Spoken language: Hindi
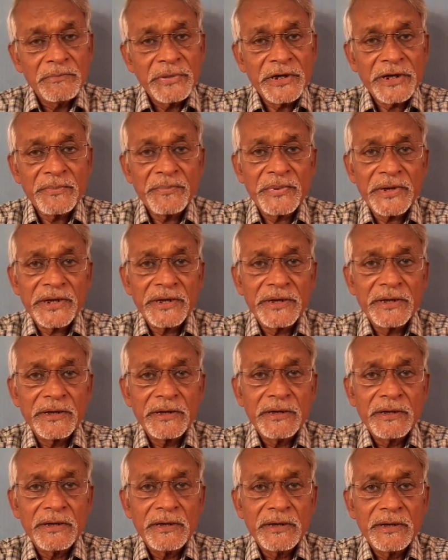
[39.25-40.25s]
फिर भी
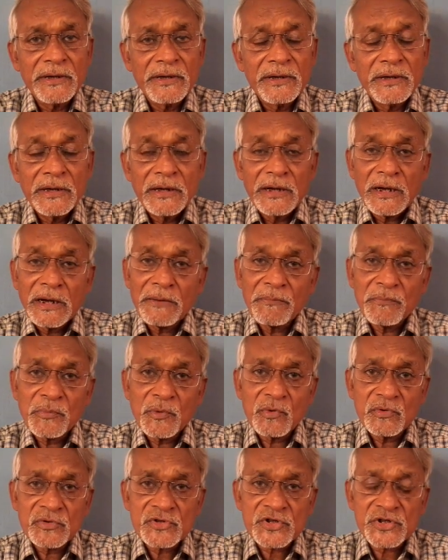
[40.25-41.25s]

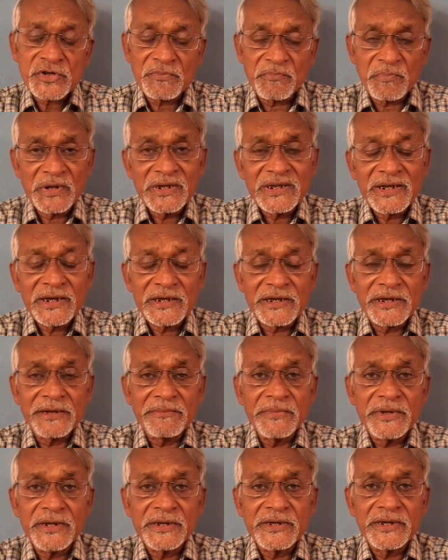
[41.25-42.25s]
आपको सफलता नहीं
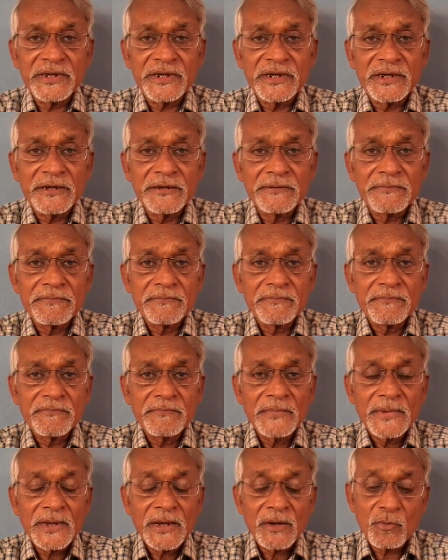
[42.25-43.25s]
मिलती है
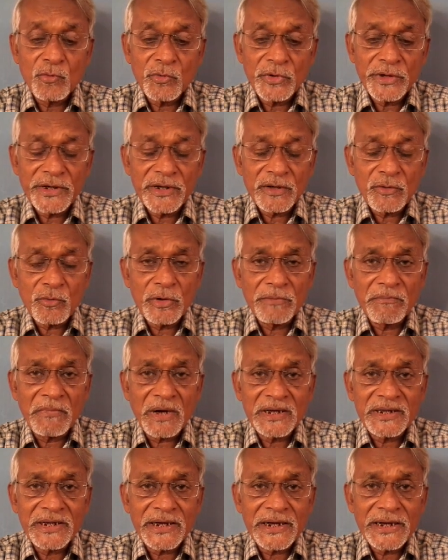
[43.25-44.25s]
कोई ना कोई
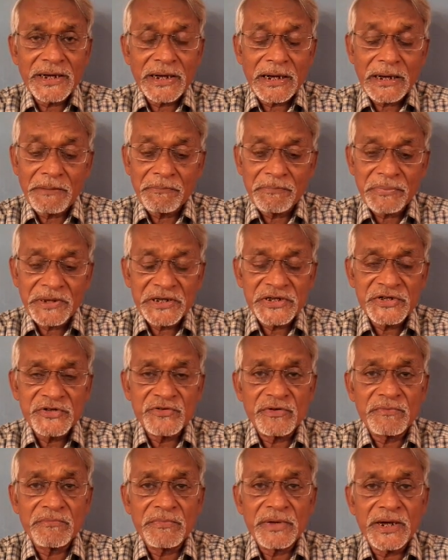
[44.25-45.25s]
बाधाएं आपके
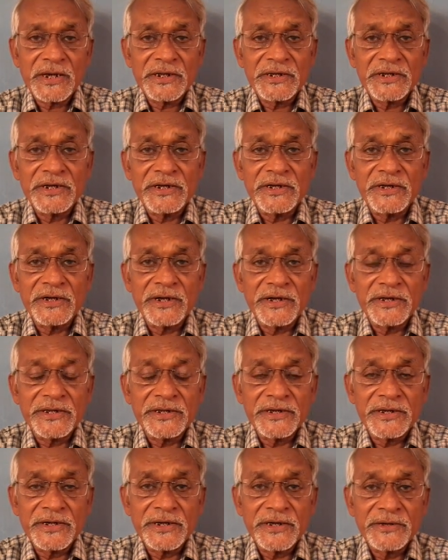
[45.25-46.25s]
जीवन में आती ही
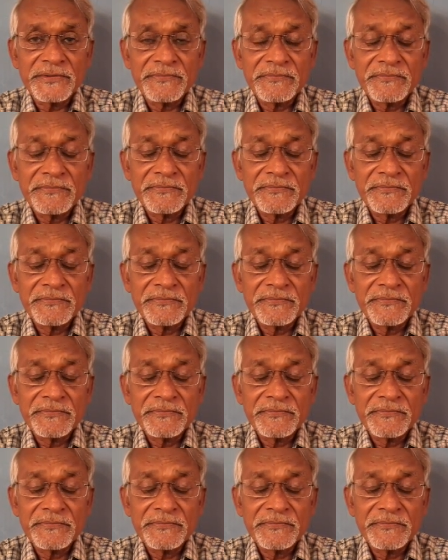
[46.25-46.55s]
रहती है